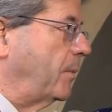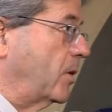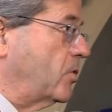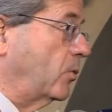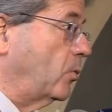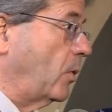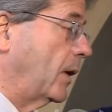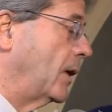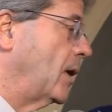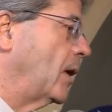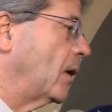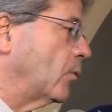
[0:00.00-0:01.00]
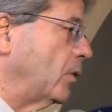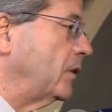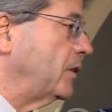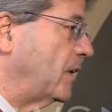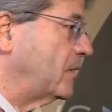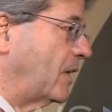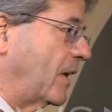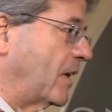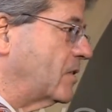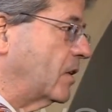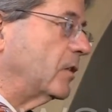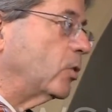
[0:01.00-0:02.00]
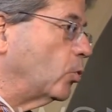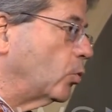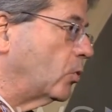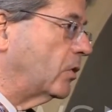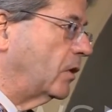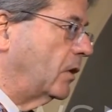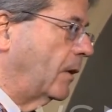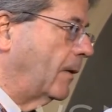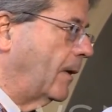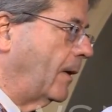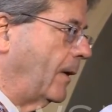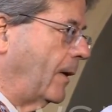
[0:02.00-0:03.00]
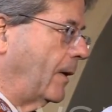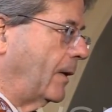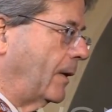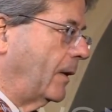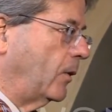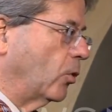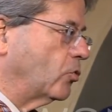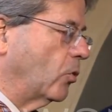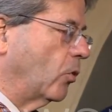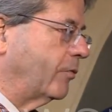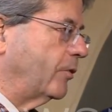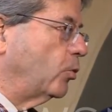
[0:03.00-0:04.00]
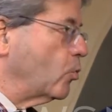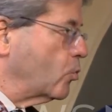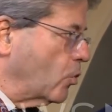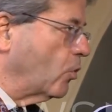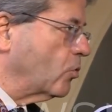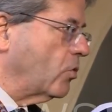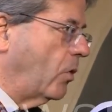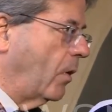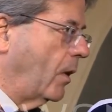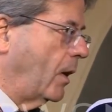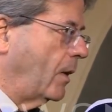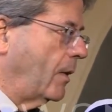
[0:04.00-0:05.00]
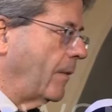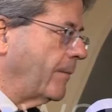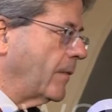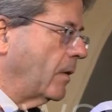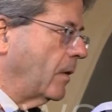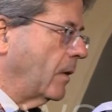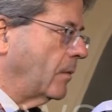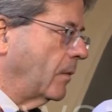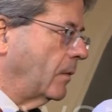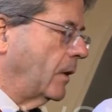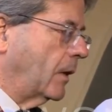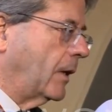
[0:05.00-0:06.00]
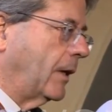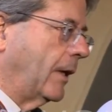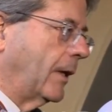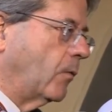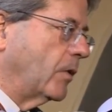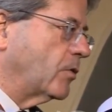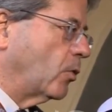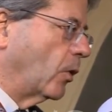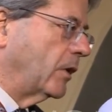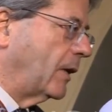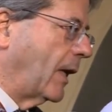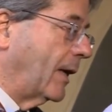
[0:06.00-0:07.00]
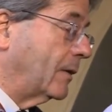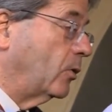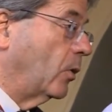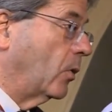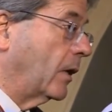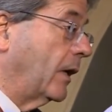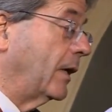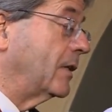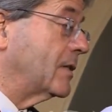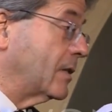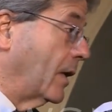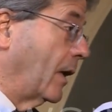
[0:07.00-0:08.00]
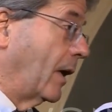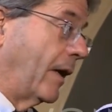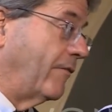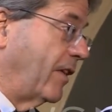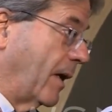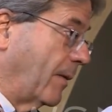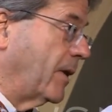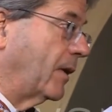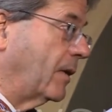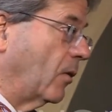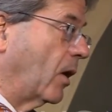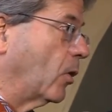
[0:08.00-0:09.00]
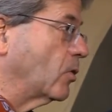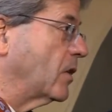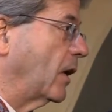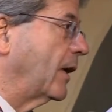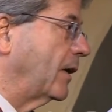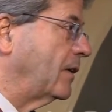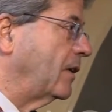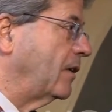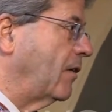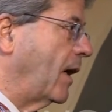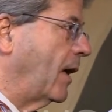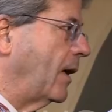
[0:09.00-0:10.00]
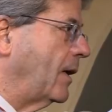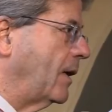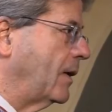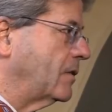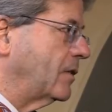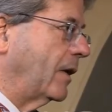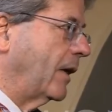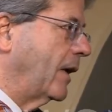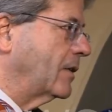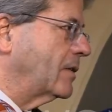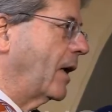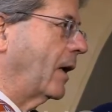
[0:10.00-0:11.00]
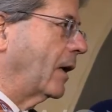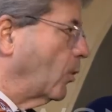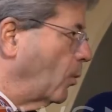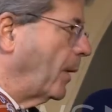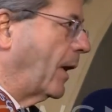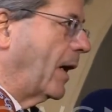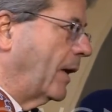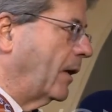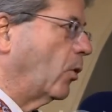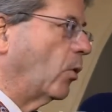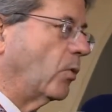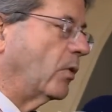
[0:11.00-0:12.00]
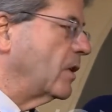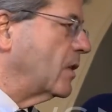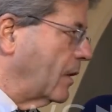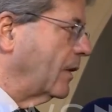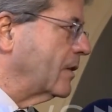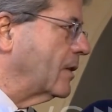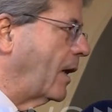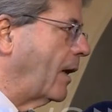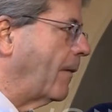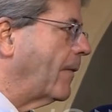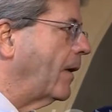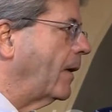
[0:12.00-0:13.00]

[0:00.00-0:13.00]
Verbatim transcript: percentuali. Quindi è interesse di tutti e io sono fiducioso eh, che questo ritardo, che in sé è veramente una cosa negativa, si riesca a recuperare con un'intesa